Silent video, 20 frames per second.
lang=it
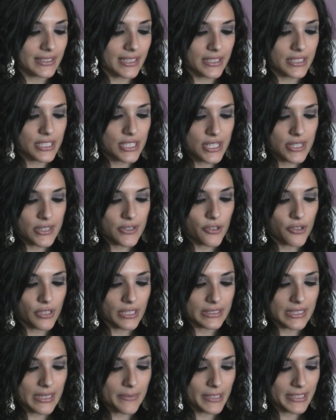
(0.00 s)

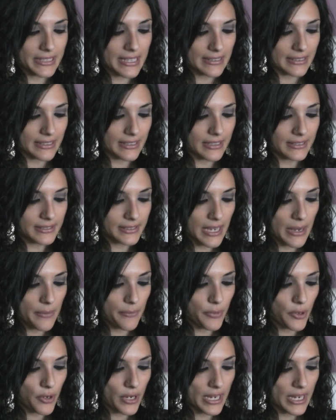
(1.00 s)
tradizione tramandata nel
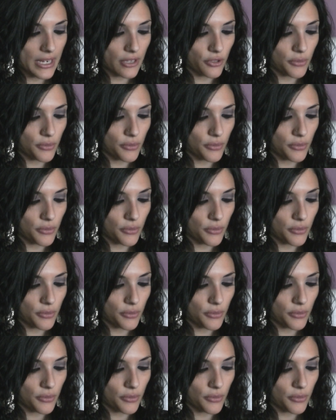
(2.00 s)
tempo e